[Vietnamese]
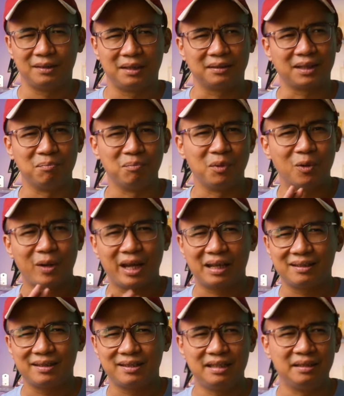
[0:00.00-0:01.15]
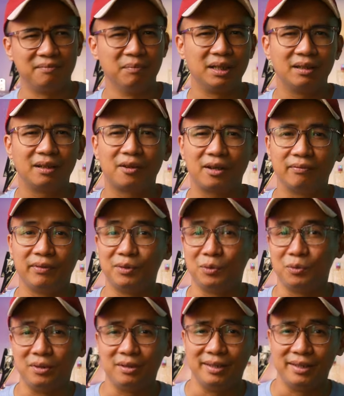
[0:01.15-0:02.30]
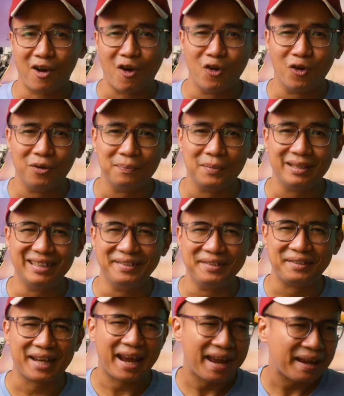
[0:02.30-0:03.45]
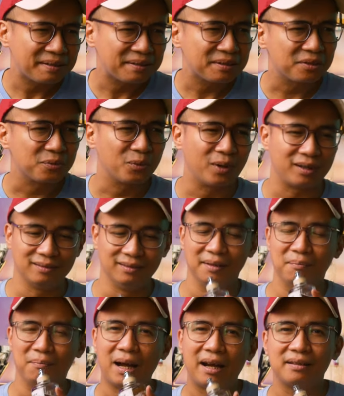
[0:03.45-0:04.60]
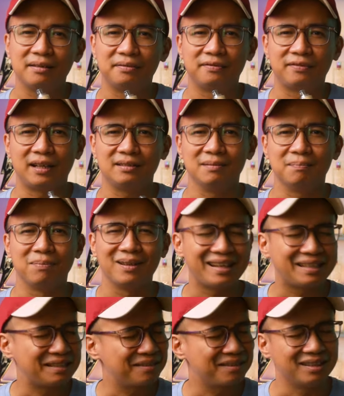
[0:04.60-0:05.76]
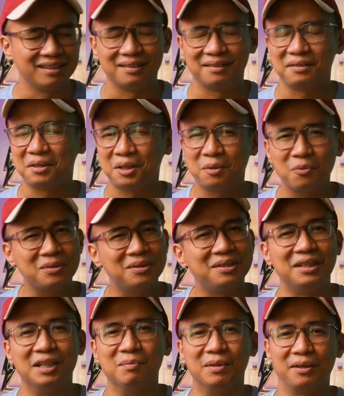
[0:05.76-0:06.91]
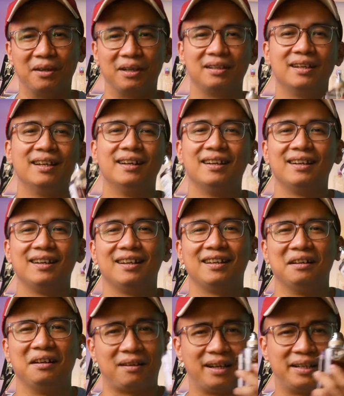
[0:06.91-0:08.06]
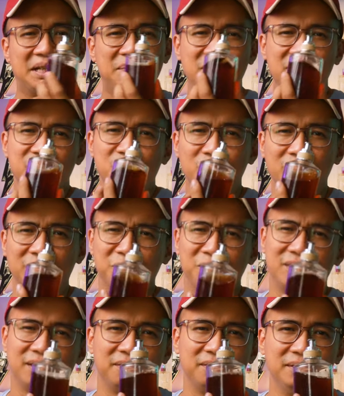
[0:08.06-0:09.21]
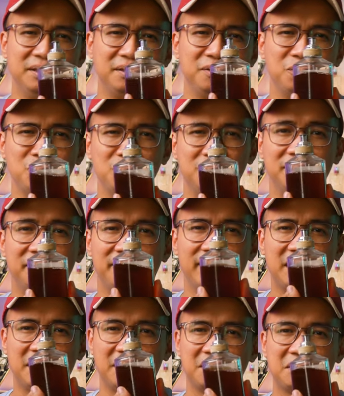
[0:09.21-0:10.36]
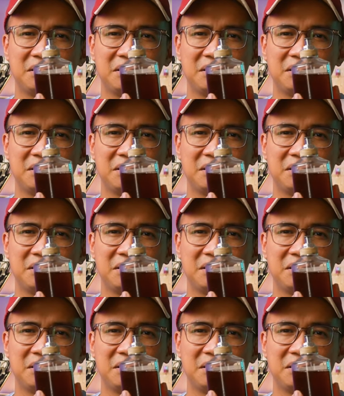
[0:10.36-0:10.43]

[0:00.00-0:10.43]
Cái tầm Noel nó xịt mấy cái con ví dụ như Dior Homme Intense hoặc là By the Fireplace thì không có gì để mà nói. Các anh em nhìn dùi, tôi nói thật, nhìn cái dùi phê